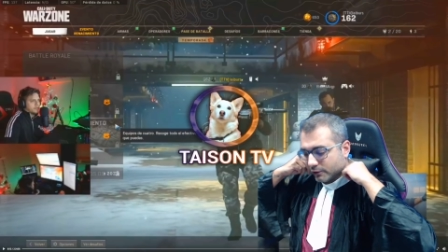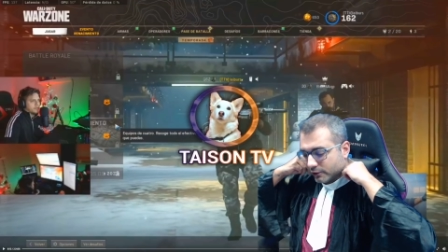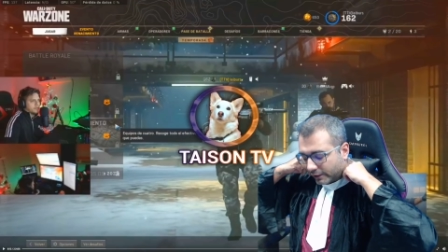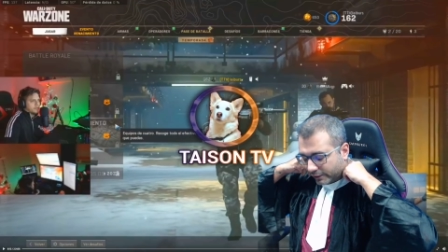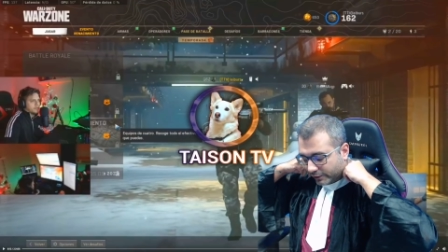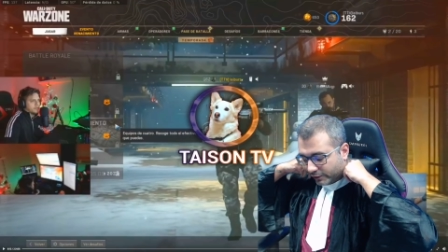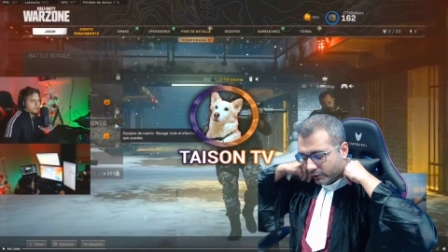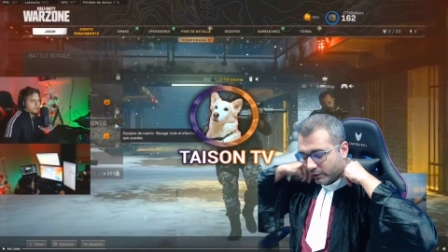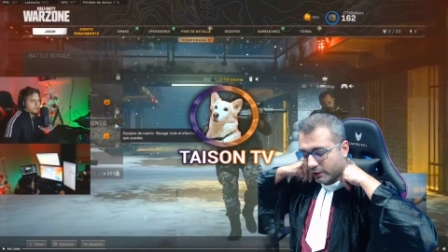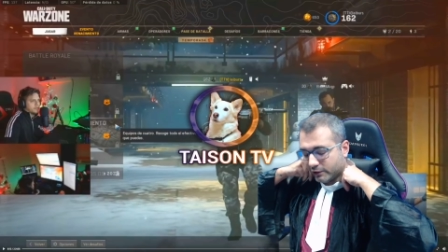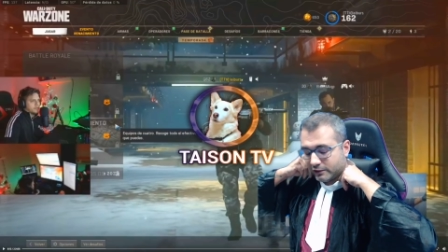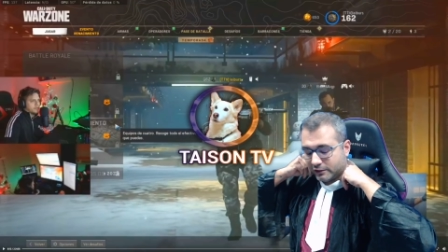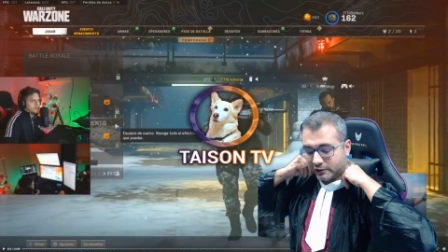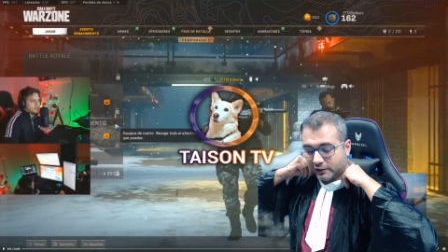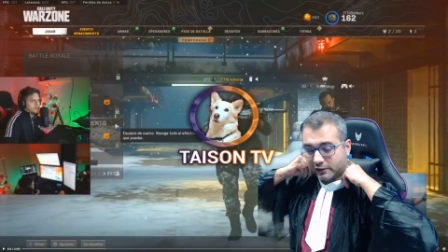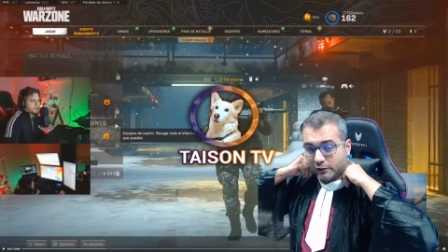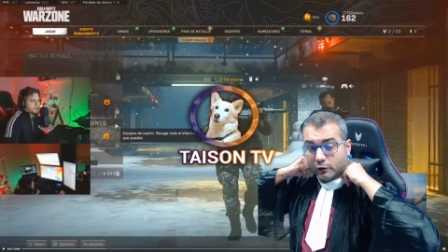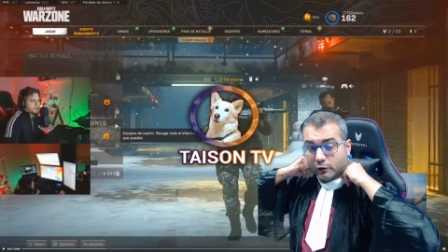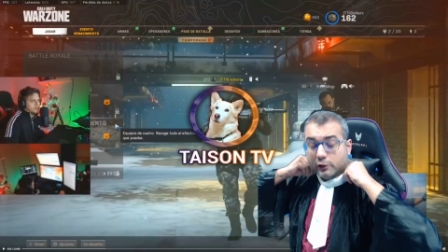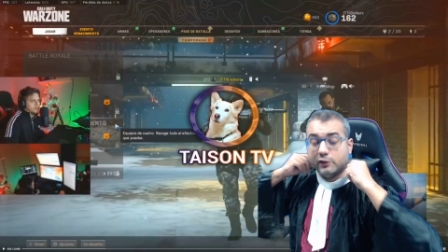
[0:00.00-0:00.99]
Señoras y
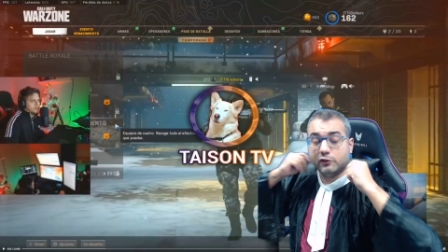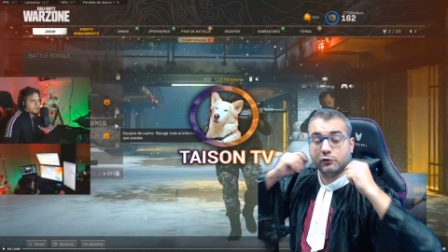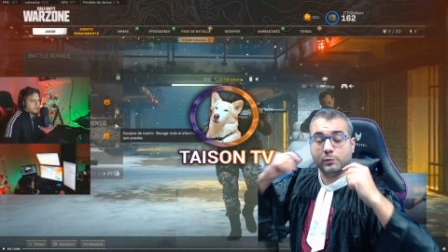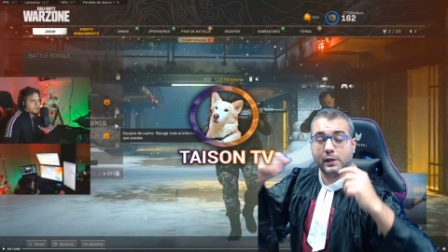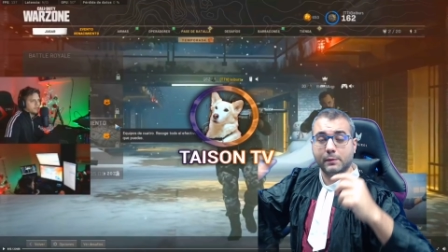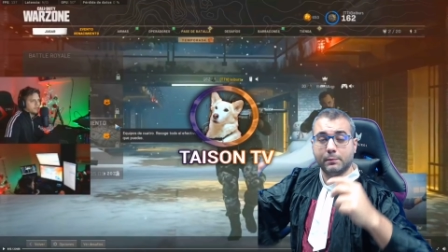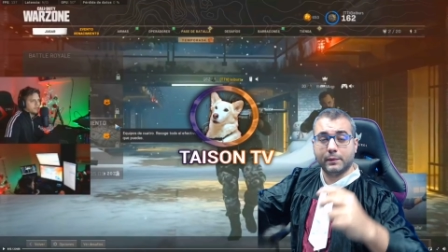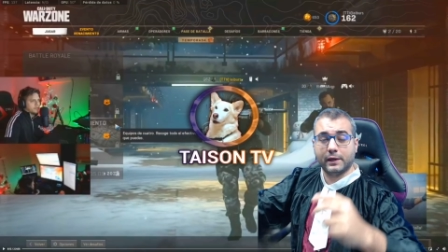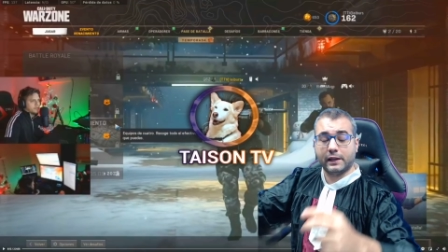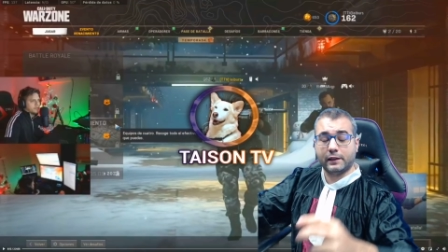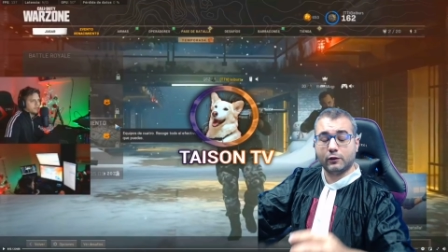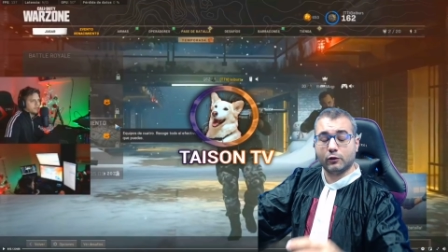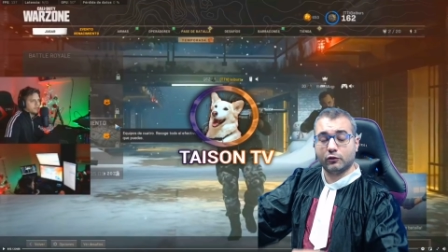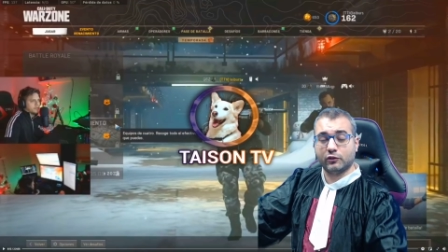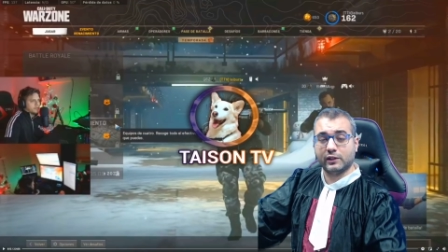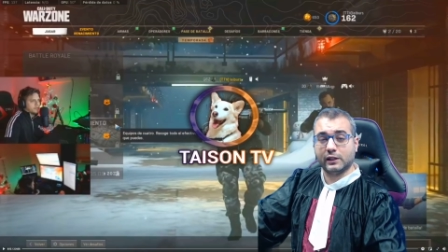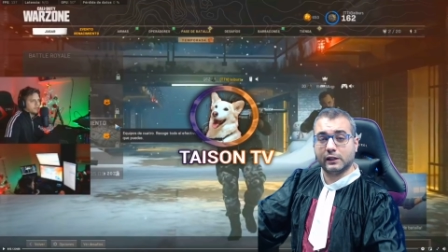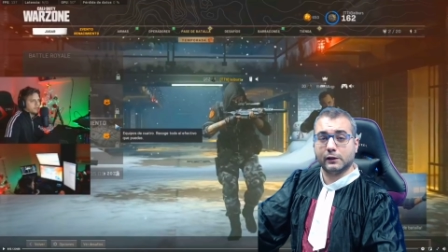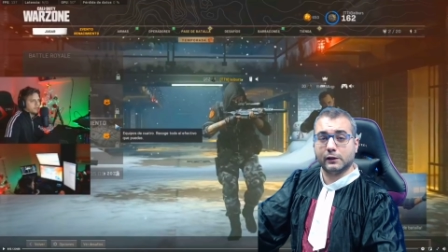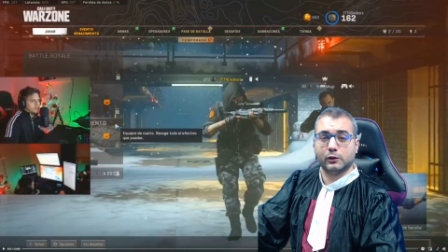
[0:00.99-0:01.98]
señores, bienvenidos sean